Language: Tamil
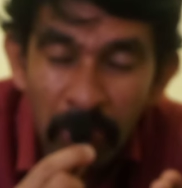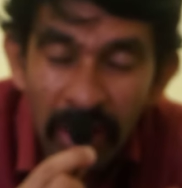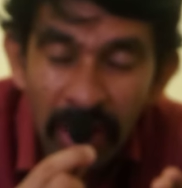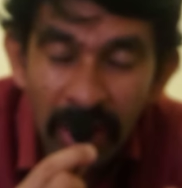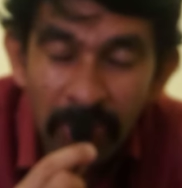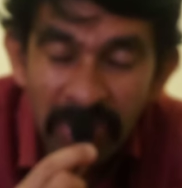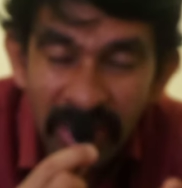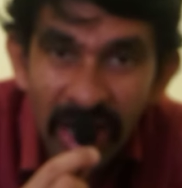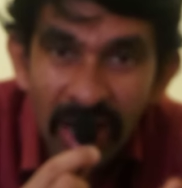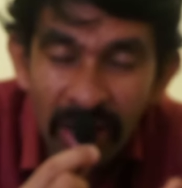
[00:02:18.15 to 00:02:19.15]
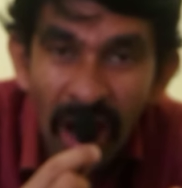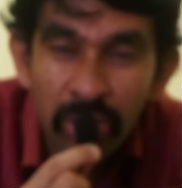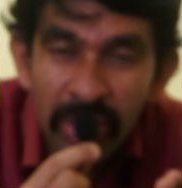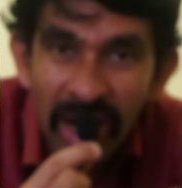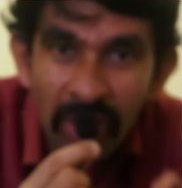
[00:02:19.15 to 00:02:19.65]
இப்போ சரியான
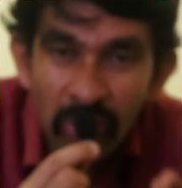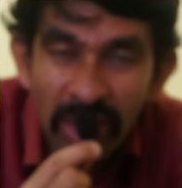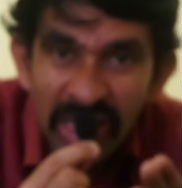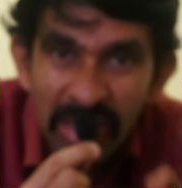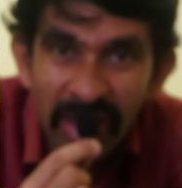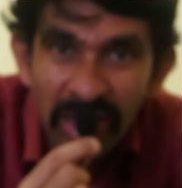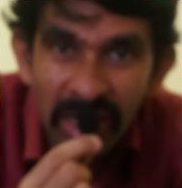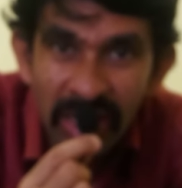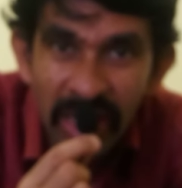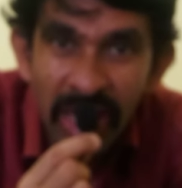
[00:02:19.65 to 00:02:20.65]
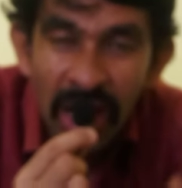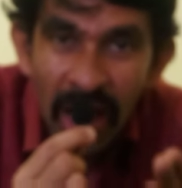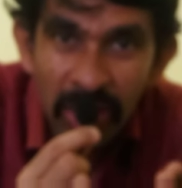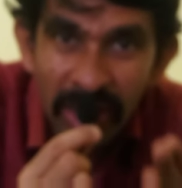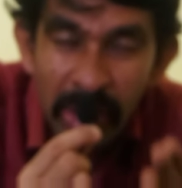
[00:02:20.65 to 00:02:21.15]
காற்றுடைய அளவு வந்து அதிகமாக இருந்திருக்குது
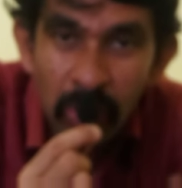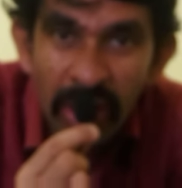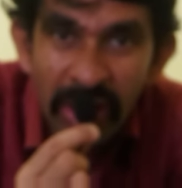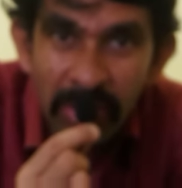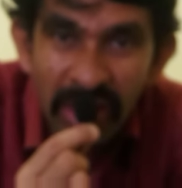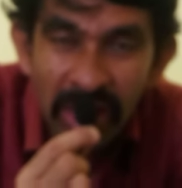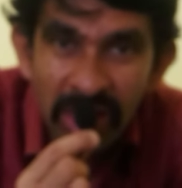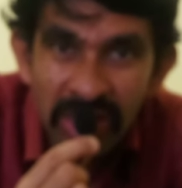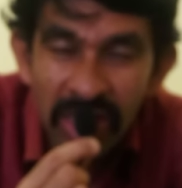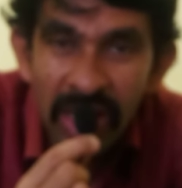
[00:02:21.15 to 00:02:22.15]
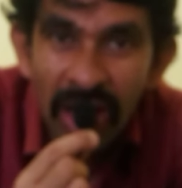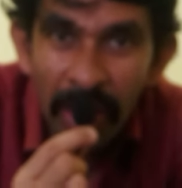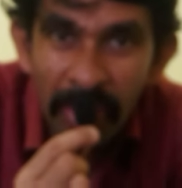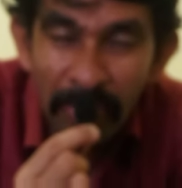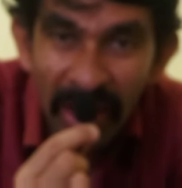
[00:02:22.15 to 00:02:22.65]
அது நிறைய உள்ள எடுத்த மாதிரி இருந்துச்சு
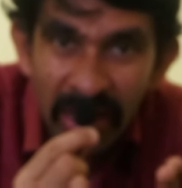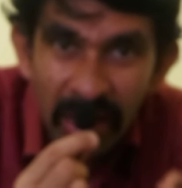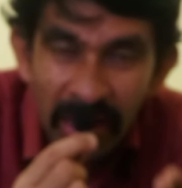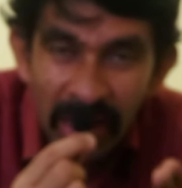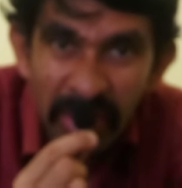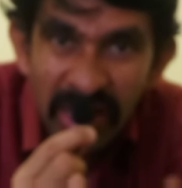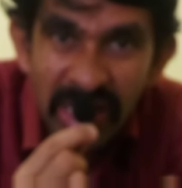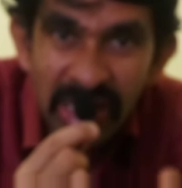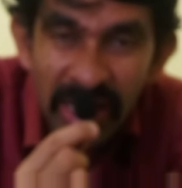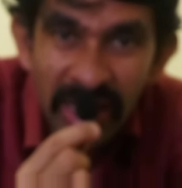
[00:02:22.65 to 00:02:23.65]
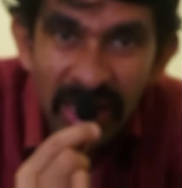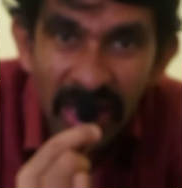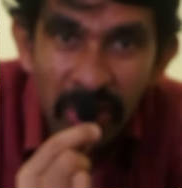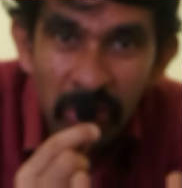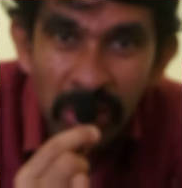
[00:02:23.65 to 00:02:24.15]
அப்புறம் படத்தில் இருக்கிற மாதிரி சீன்ஸ்லாம்
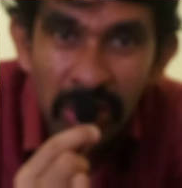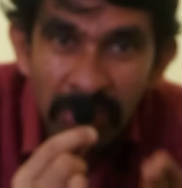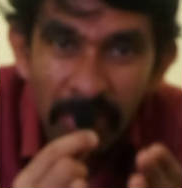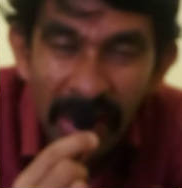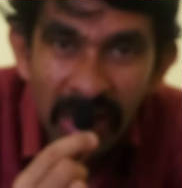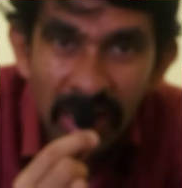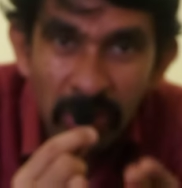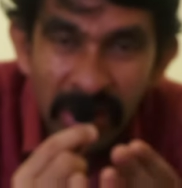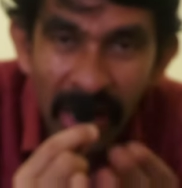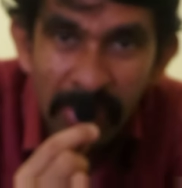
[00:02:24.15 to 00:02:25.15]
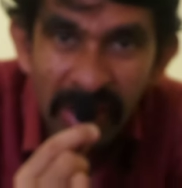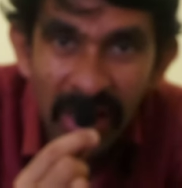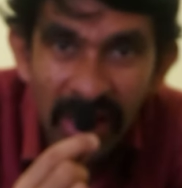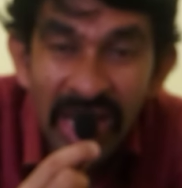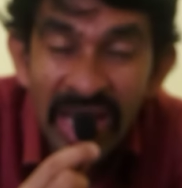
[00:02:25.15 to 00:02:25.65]
இருந்ததுனால வந்து ரொம்ப பயந்து தான் வந்து
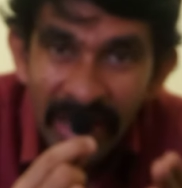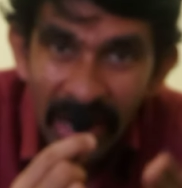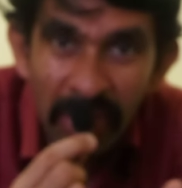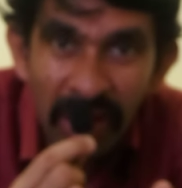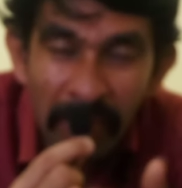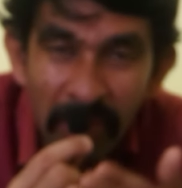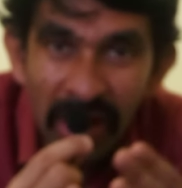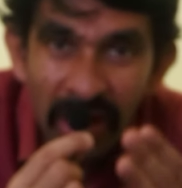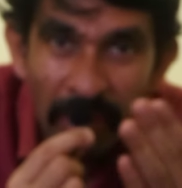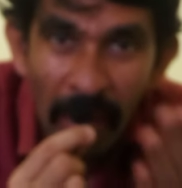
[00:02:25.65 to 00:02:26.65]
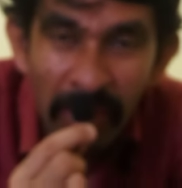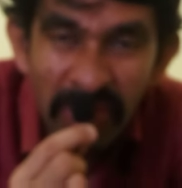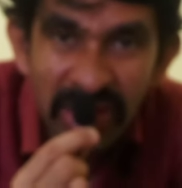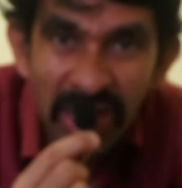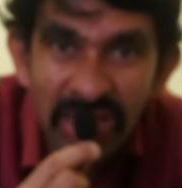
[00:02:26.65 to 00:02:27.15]
கிளம்பியிருக்காரு கிளம்பினதுக்கு அப்புறமாட்டு அங்கே பாம்பன்
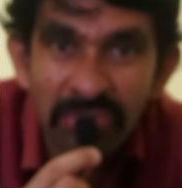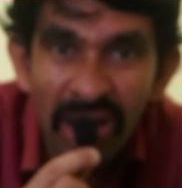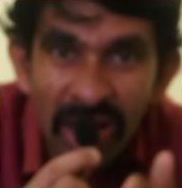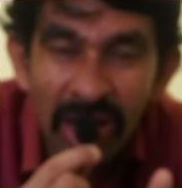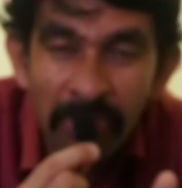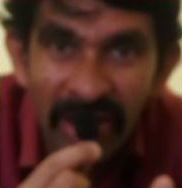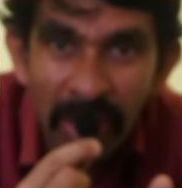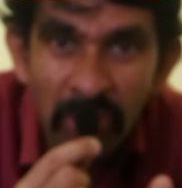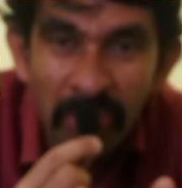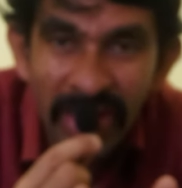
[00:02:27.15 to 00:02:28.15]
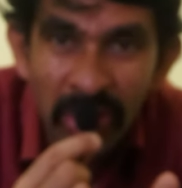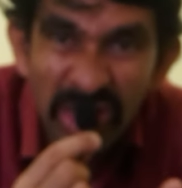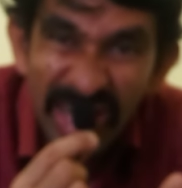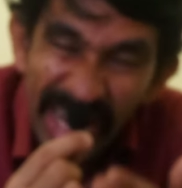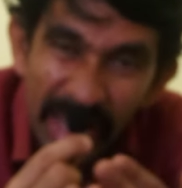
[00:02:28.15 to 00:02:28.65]
போய் சென்றடைஞ்சு மறுநாள் பார்க்கும்போது பார்த்திங்கன்னா
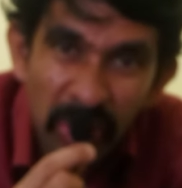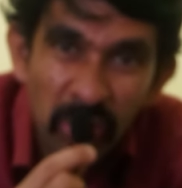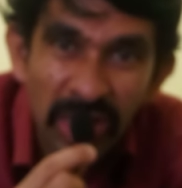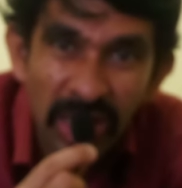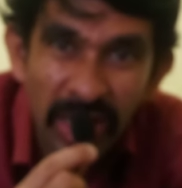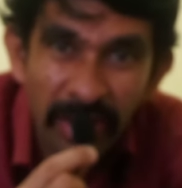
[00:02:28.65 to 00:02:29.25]
வந்து நிறைய பேர் வந்து